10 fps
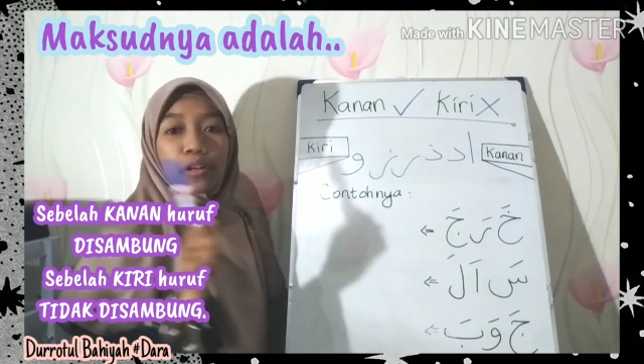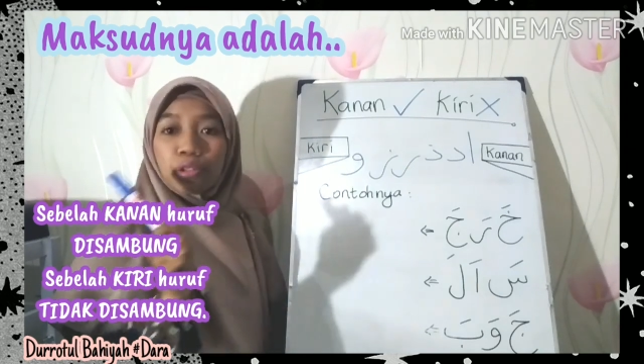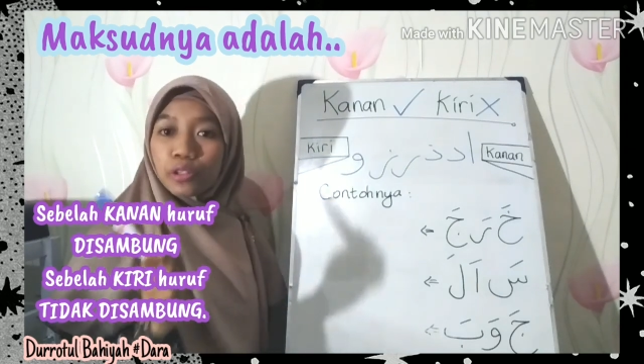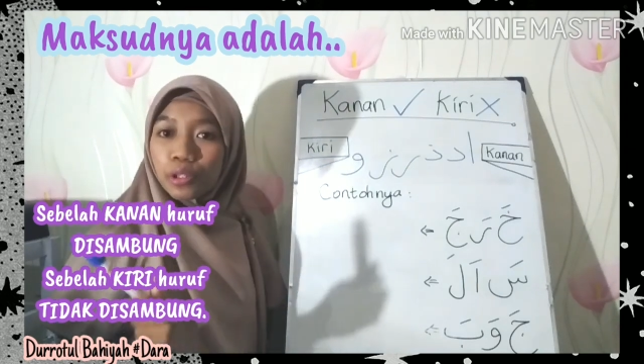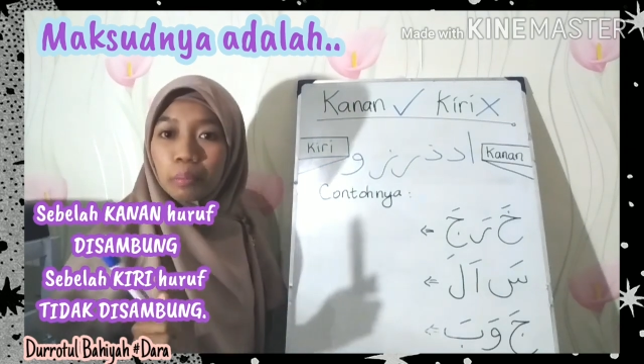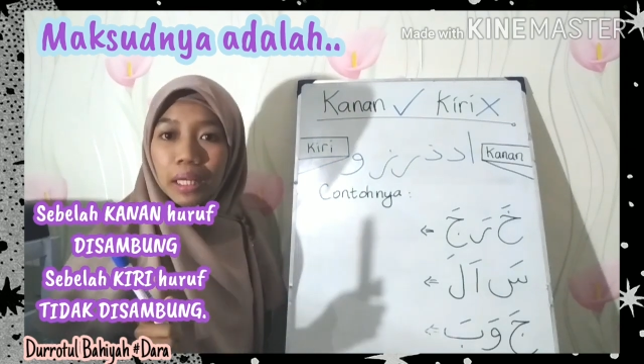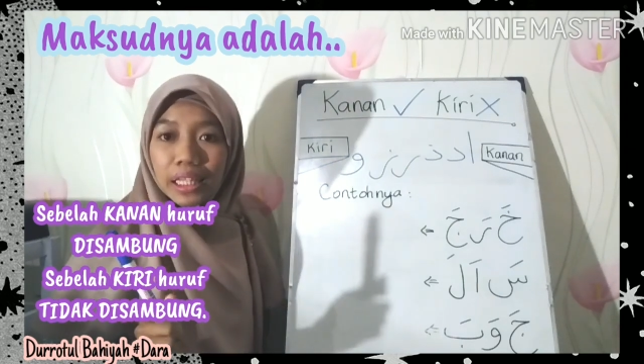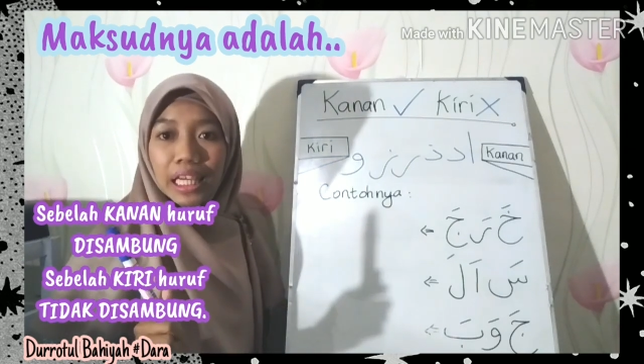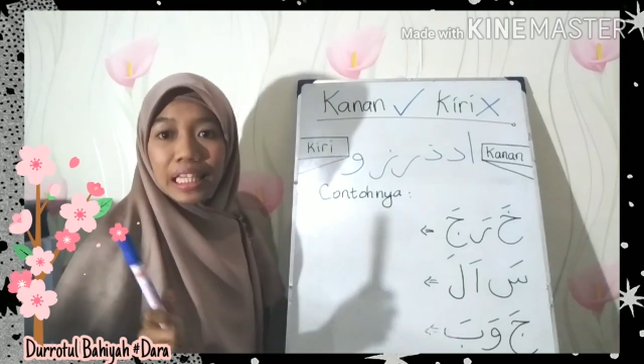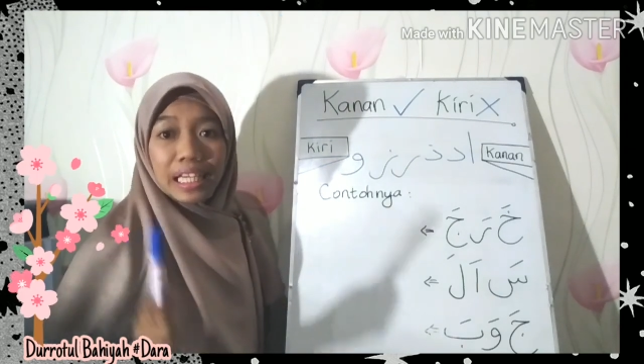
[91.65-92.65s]
Untuk
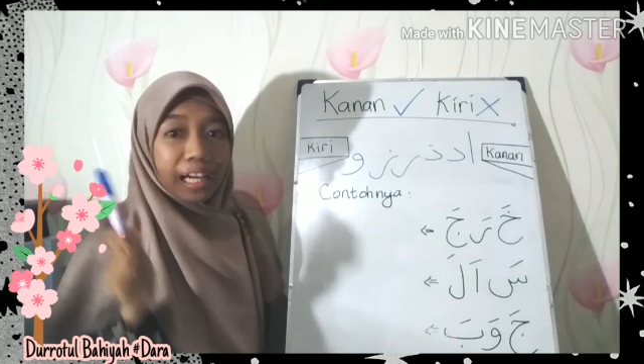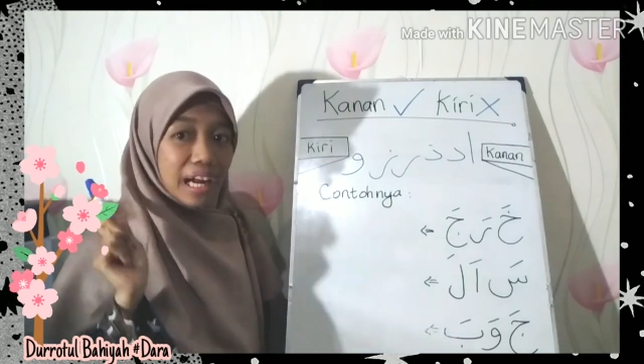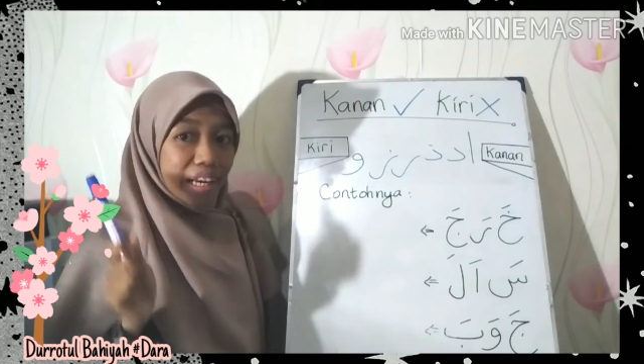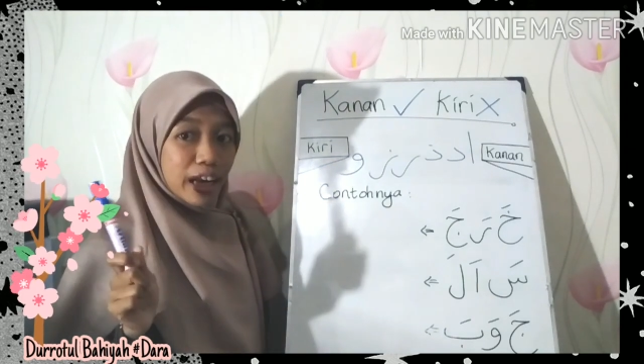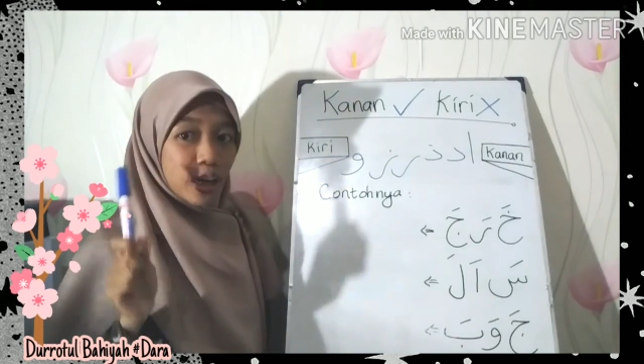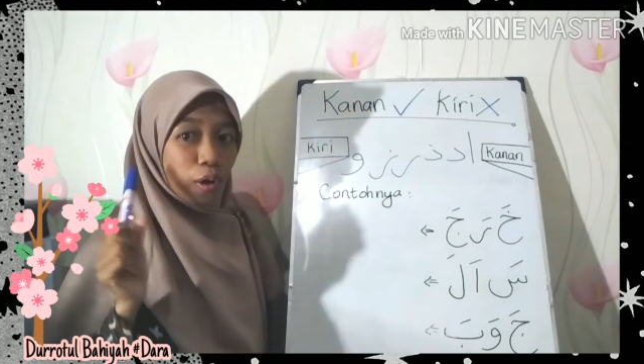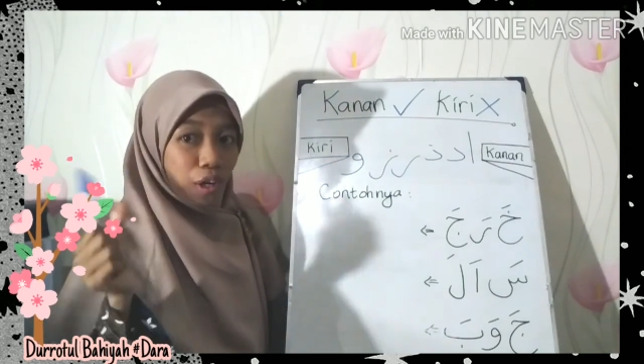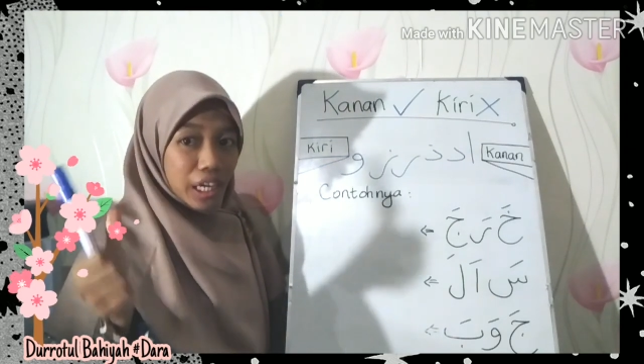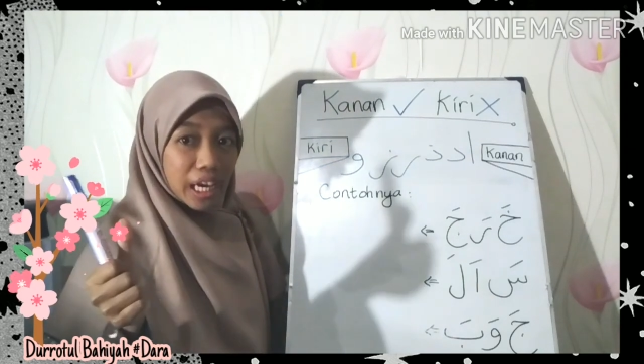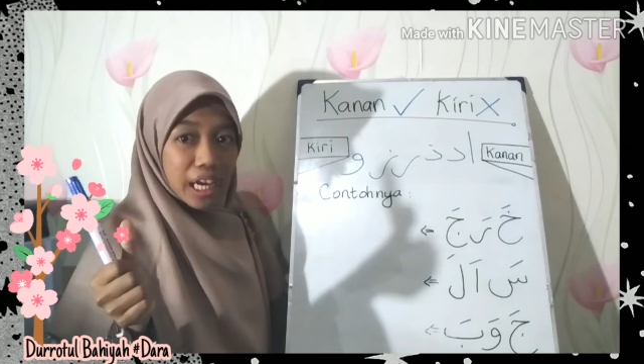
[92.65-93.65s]
materi
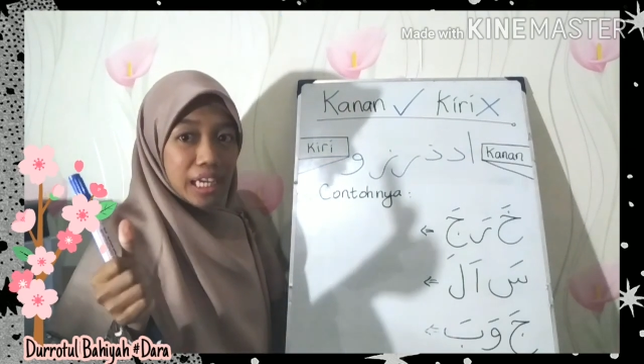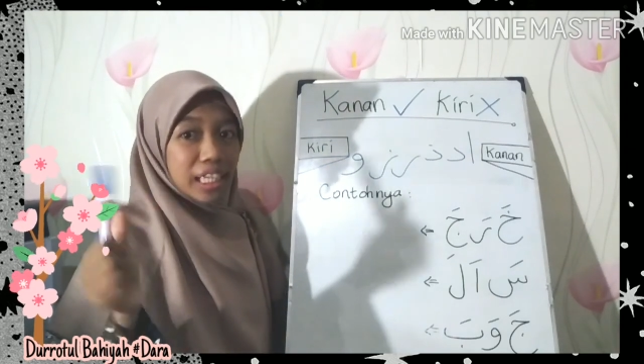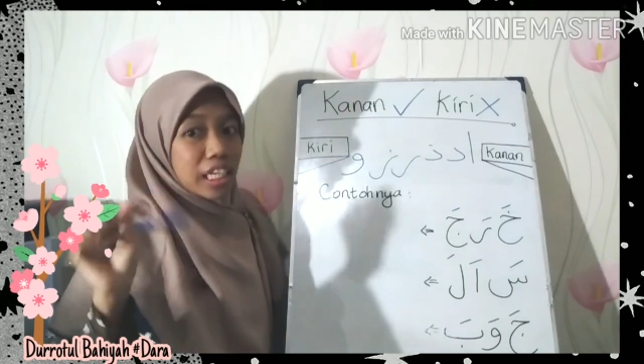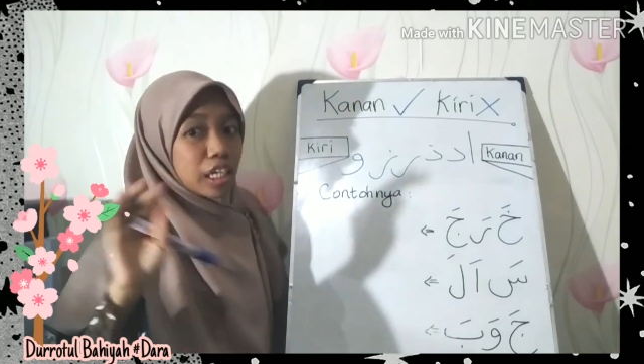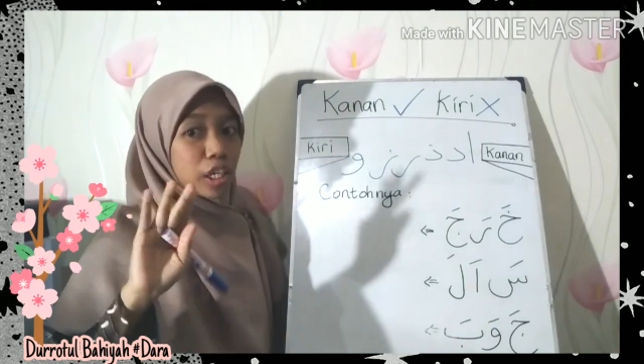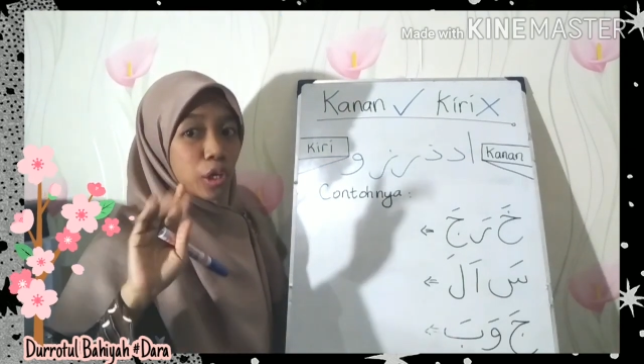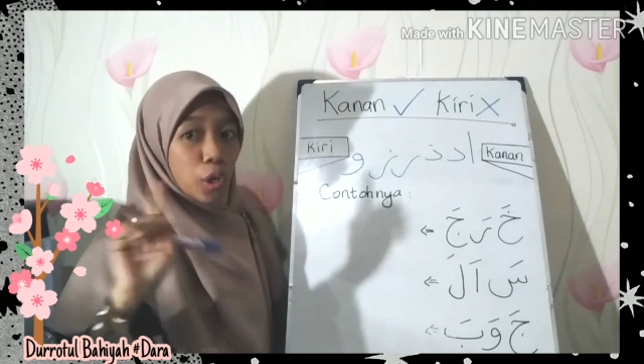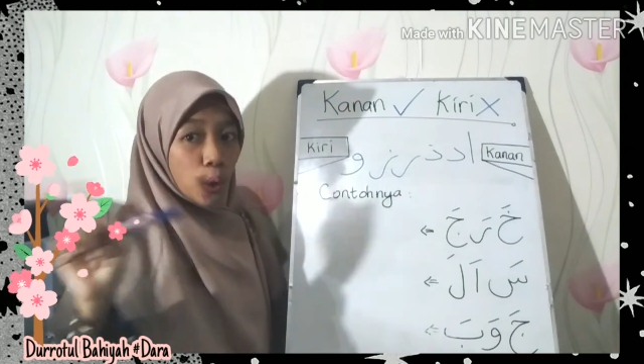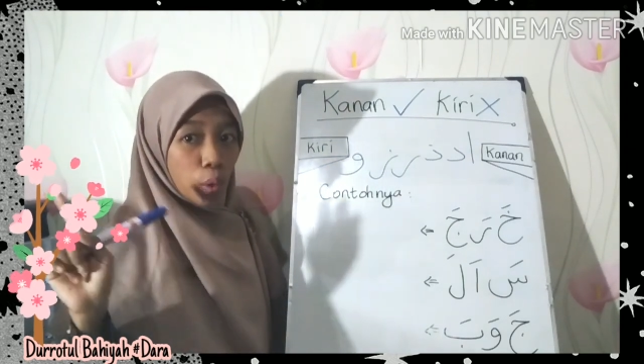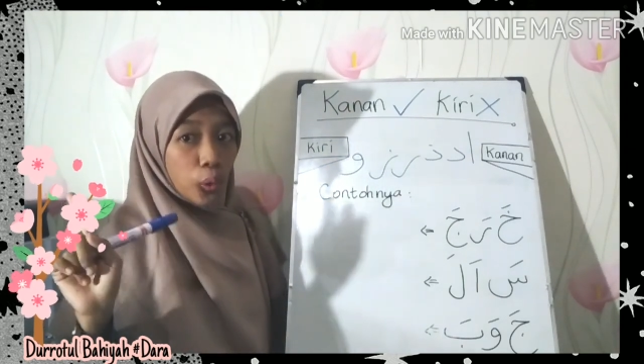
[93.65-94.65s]
kanan oke, okay, kiri
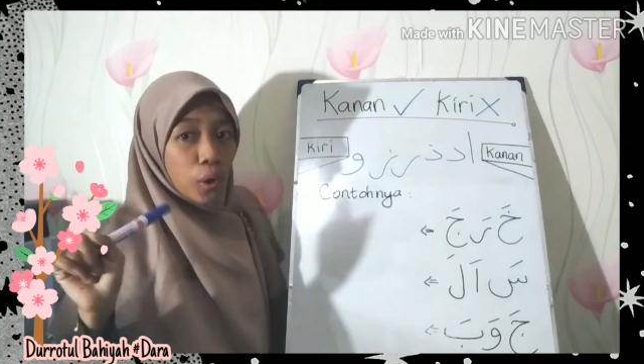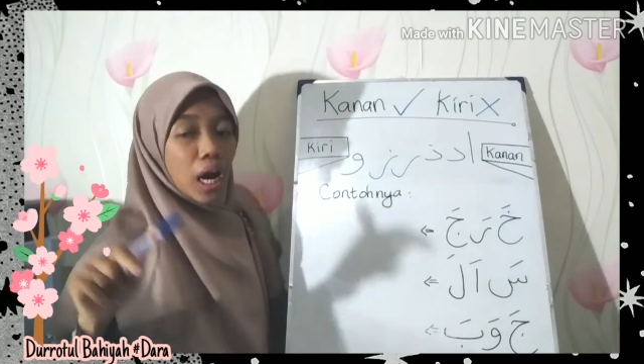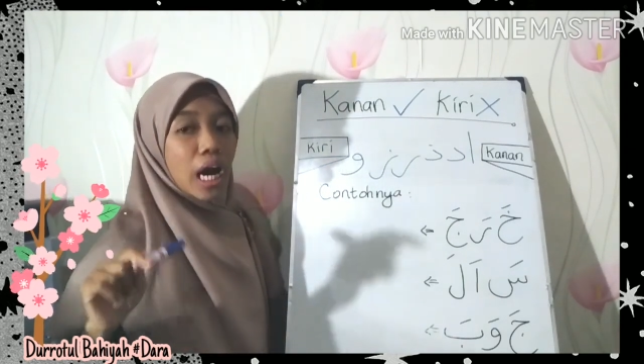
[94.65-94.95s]
no,